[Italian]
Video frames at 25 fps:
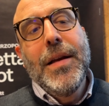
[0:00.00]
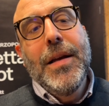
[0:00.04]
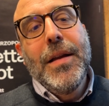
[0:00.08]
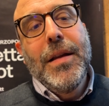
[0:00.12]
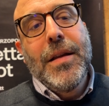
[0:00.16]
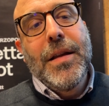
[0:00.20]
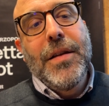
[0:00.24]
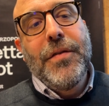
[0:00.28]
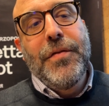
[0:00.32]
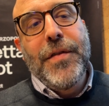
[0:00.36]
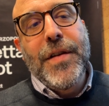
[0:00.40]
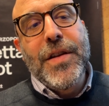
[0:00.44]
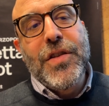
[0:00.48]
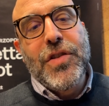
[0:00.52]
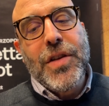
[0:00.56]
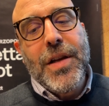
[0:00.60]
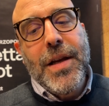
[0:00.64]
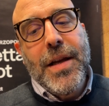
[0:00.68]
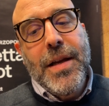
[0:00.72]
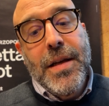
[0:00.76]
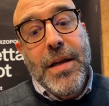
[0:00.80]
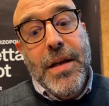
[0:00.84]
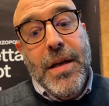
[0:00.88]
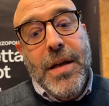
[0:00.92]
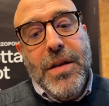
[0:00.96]

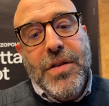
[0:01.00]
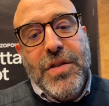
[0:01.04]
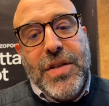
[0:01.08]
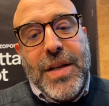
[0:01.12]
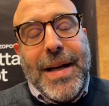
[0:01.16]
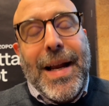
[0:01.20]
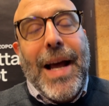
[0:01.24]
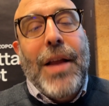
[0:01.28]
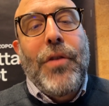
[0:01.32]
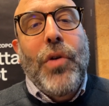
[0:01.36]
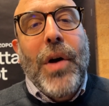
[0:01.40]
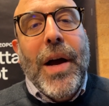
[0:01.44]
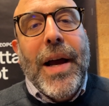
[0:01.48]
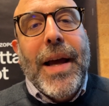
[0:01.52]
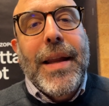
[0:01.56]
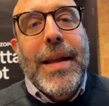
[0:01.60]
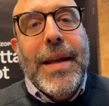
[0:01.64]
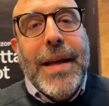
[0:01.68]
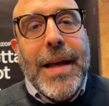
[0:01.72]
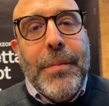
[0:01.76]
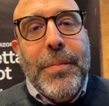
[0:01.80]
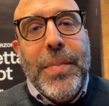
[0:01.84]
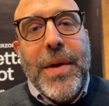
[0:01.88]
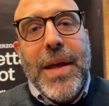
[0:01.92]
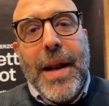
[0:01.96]
difficile, cercando anche di
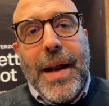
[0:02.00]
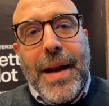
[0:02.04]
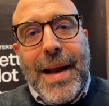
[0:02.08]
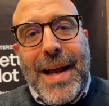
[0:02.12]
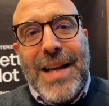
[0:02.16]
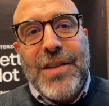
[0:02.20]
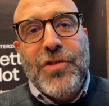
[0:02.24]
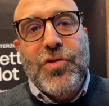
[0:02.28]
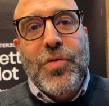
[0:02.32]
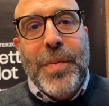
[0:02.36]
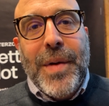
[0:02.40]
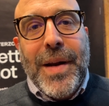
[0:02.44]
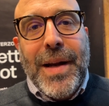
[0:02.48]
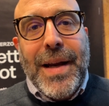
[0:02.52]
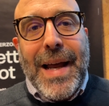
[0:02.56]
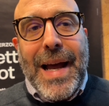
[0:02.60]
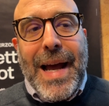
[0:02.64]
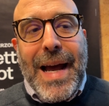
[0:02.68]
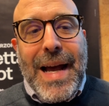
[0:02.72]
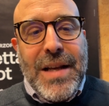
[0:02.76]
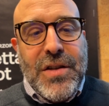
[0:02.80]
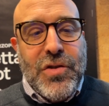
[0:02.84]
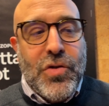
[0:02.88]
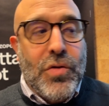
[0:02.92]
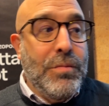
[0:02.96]
capire caso per
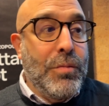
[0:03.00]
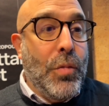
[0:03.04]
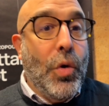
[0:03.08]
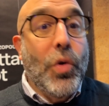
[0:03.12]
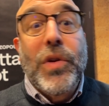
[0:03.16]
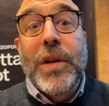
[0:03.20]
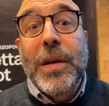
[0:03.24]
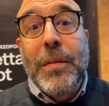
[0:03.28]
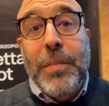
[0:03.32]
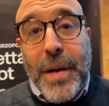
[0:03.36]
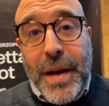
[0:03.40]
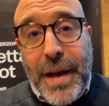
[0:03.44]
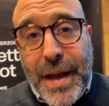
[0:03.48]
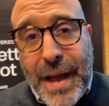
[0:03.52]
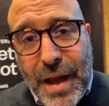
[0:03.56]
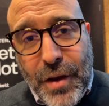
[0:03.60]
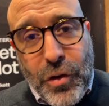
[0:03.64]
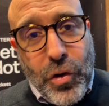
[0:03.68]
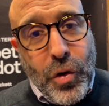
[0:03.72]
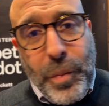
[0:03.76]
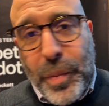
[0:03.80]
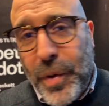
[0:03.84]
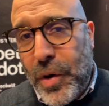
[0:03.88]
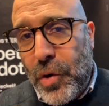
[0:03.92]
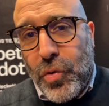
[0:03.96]
caso,
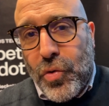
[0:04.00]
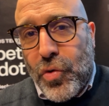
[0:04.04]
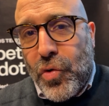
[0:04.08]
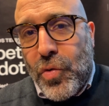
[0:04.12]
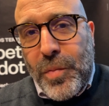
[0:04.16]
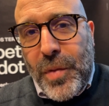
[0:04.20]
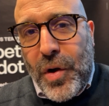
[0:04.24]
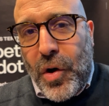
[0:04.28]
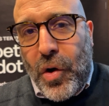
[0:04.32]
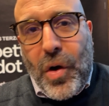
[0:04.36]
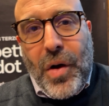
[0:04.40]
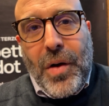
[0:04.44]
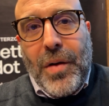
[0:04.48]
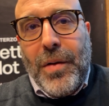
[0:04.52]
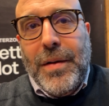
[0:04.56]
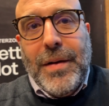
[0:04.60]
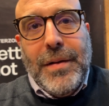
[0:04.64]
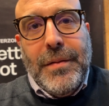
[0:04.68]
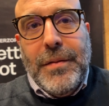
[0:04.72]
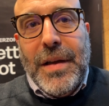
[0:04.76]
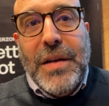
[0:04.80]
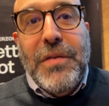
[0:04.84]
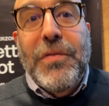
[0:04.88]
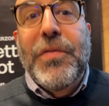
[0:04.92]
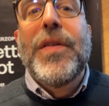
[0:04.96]
moltiplicando per un numero
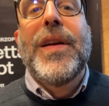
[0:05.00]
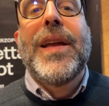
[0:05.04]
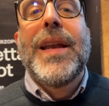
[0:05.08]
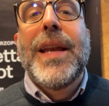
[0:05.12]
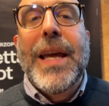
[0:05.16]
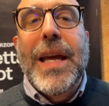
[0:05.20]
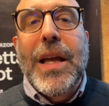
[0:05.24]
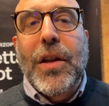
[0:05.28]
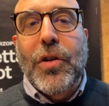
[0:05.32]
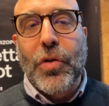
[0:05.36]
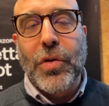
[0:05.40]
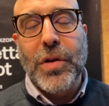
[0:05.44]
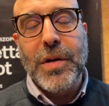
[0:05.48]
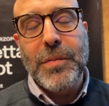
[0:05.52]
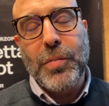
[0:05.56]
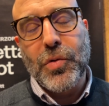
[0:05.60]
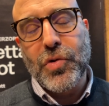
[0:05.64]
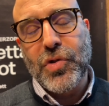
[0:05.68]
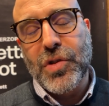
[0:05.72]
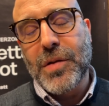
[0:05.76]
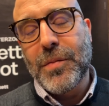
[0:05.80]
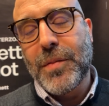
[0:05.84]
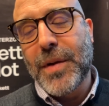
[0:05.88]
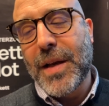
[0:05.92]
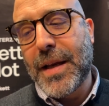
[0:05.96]
infinito di
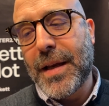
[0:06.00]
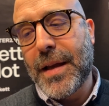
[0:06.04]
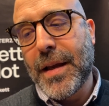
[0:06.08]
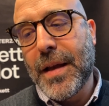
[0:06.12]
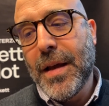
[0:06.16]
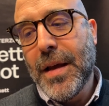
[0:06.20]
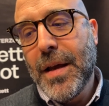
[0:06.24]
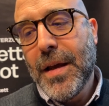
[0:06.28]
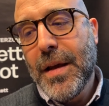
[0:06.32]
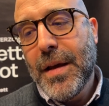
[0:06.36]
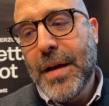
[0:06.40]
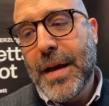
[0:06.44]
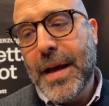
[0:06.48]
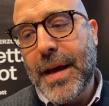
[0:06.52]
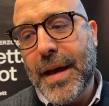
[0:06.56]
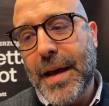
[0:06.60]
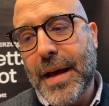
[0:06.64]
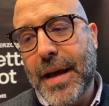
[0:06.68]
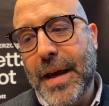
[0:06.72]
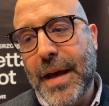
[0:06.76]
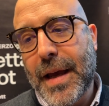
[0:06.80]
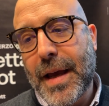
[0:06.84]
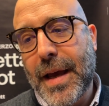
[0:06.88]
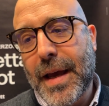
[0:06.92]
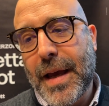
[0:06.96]
possibili
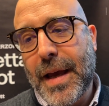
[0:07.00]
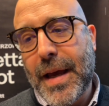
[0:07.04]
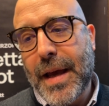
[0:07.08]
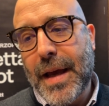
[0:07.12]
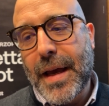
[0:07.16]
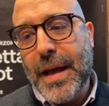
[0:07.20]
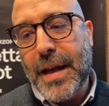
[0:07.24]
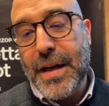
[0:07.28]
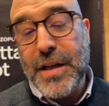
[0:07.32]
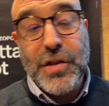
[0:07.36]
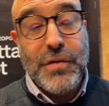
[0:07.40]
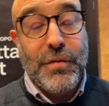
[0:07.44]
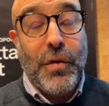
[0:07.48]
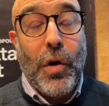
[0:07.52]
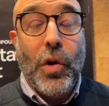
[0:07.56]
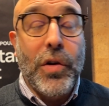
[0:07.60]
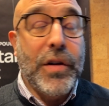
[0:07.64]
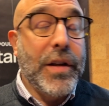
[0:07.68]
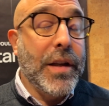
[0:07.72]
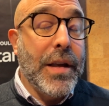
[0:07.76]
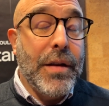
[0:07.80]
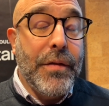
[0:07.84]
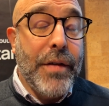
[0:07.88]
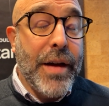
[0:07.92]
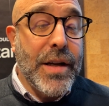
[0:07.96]
eh,
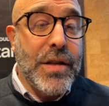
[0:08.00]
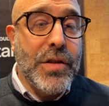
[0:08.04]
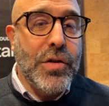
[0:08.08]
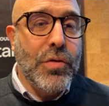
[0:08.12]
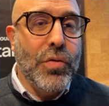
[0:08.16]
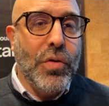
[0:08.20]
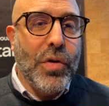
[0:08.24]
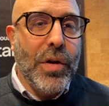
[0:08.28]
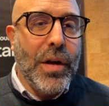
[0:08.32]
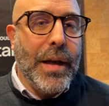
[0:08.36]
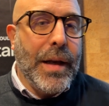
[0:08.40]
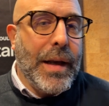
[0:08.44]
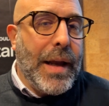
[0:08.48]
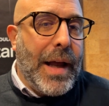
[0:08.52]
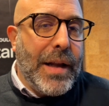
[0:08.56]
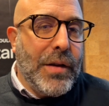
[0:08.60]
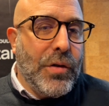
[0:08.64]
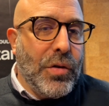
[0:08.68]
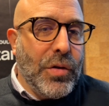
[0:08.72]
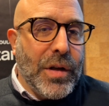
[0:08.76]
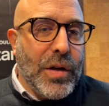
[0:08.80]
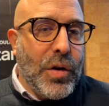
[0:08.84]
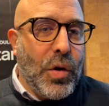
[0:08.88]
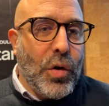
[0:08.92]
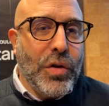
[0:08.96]
risvolti diversi l'uno dall'altro
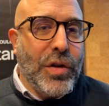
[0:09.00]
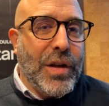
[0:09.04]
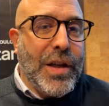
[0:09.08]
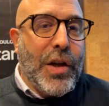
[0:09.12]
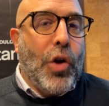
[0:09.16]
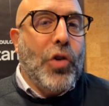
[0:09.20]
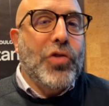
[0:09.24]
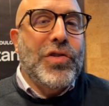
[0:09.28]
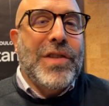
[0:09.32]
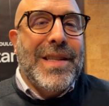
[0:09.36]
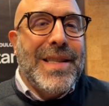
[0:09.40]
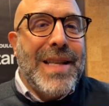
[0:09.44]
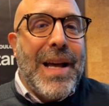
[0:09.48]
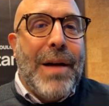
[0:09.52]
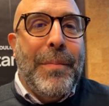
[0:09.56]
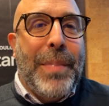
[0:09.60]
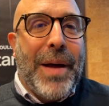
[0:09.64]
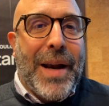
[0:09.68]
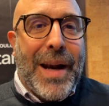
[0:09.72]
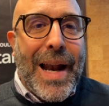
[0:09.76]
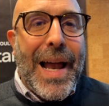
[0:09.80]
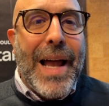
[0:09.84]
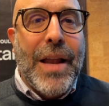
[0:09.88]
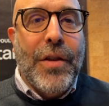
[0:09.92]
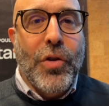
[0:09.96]
di, di, cosa stiamo
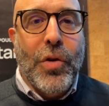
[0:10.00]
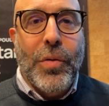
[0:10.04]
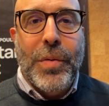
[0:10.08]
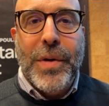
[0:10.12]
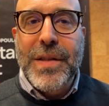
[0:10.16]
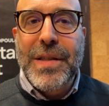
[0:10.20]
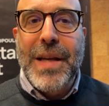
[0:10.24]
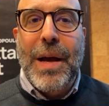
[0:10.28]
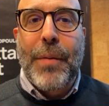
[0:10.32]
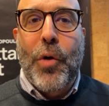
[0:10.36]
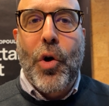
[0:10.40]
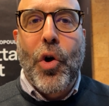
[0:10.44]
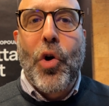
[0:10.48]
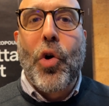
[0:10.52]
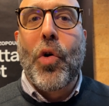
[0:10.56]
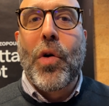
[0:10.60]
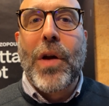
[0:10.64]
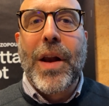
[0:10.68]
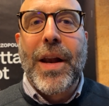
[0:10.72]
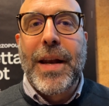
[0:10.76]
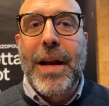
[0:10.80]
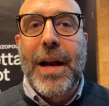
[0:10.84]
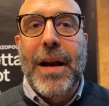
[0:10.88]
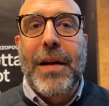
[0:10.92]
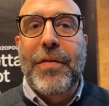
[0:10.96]
parlando, perché siamo
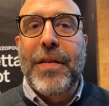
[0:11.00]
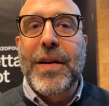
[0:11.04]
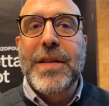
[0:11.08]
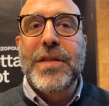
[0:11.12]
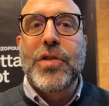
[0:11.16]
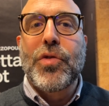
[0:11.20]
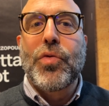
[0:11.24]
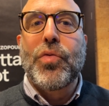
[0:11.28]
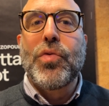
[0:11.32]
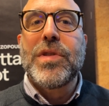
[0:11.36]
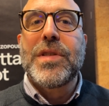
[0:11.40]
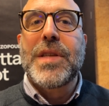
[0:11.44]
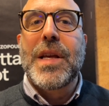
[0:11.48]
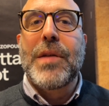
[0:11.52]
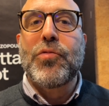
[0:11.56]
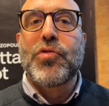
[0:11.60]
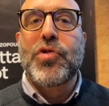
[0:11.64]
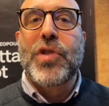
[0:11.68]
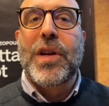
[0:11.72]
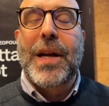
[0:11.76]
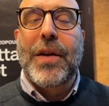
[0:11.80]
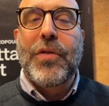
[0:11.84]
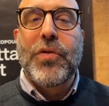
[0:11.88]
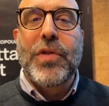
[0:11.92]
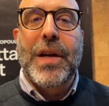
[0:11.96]
ancora nella fase in cui stiamo
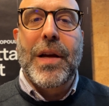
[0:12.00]
cercando di